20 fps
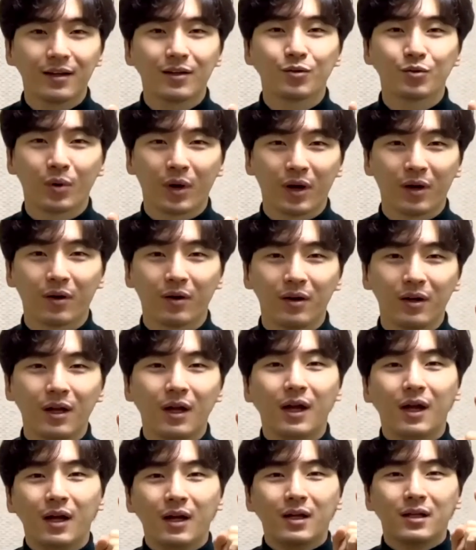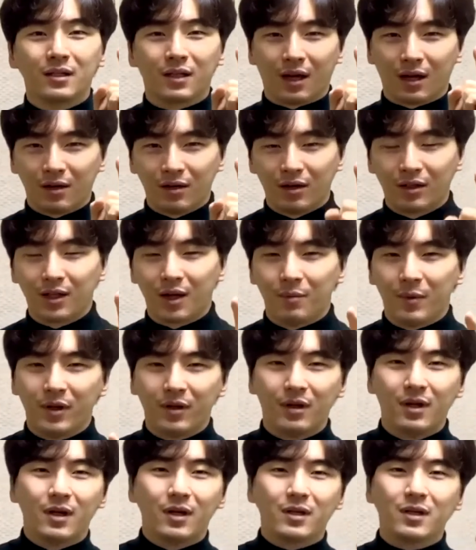좋아요. 자,
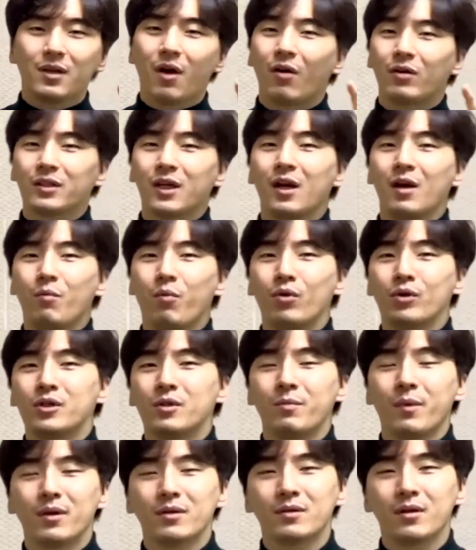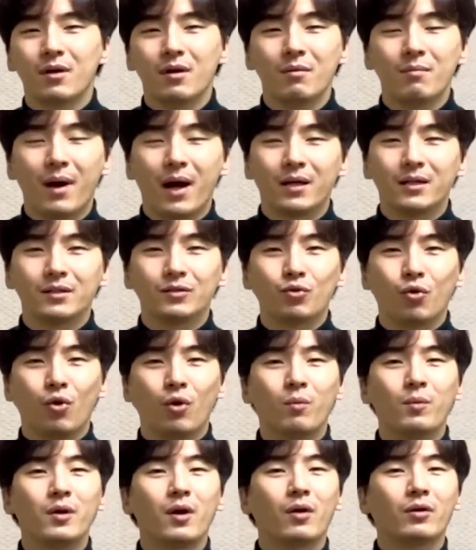그렇다면 이 영상을 보시면서 많은
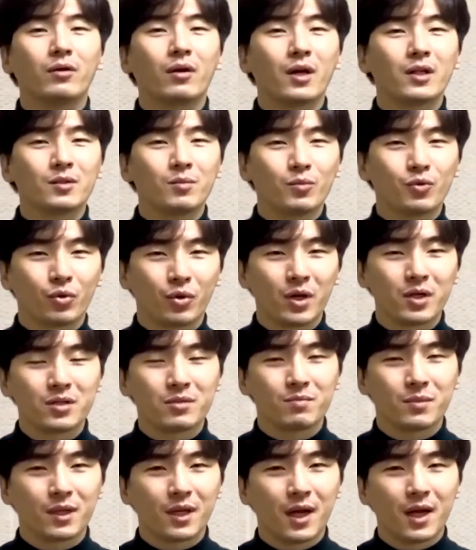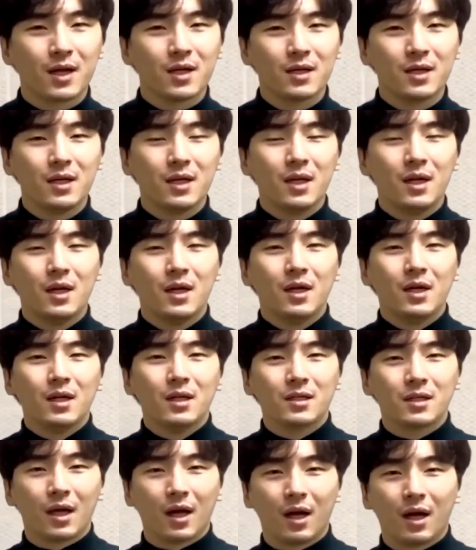도움을 얻어갔으면 좋겠습니다.
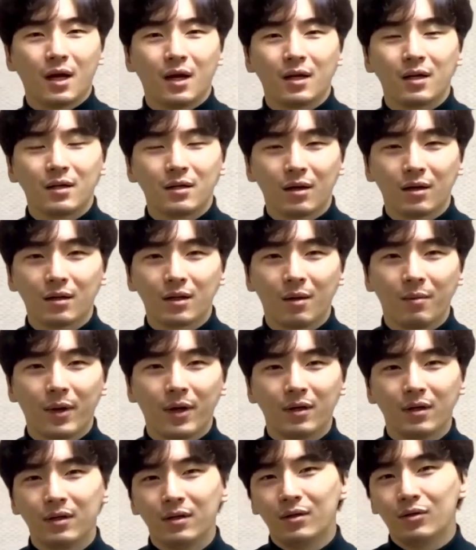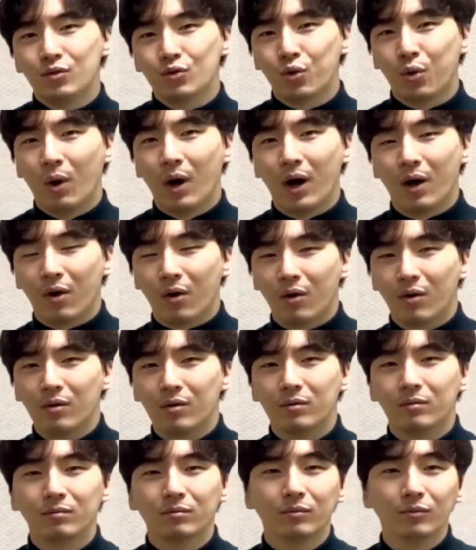자, 그렇다면 좋아요,
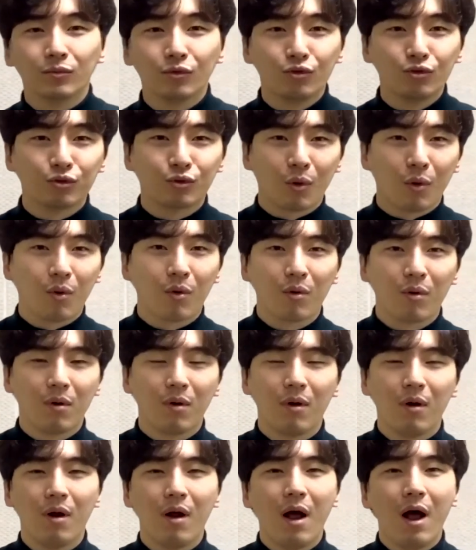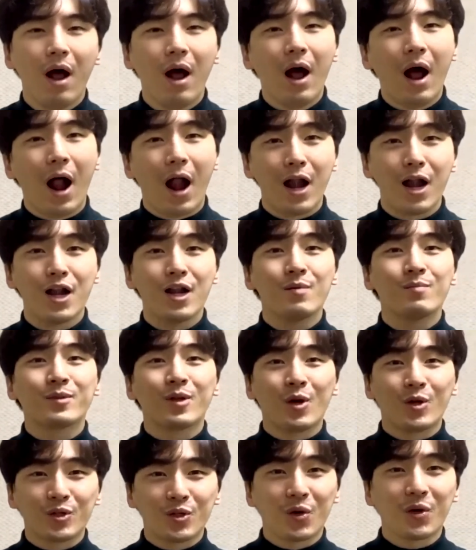구독, 알림
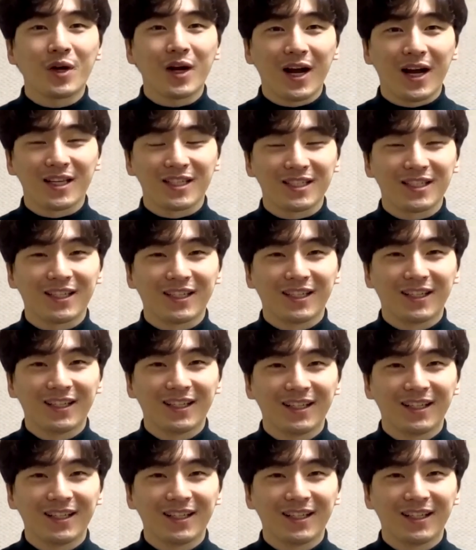설정까지